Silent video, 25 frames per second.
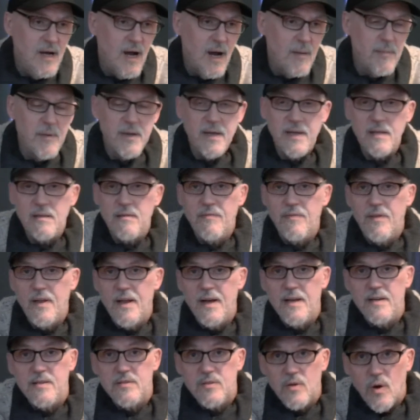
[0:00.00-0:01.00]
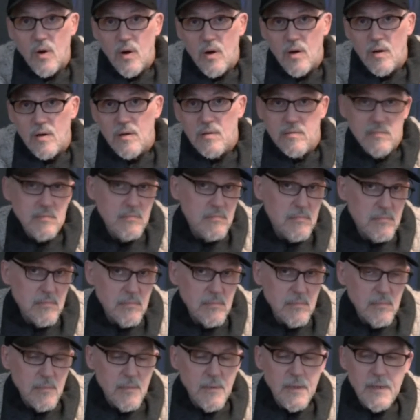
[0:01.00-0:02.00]
aber jetzt vielleicht doch.
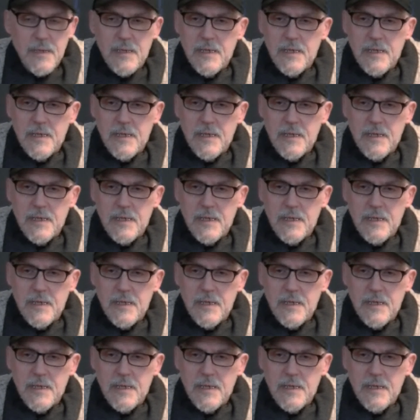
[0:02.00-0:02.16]
Hm?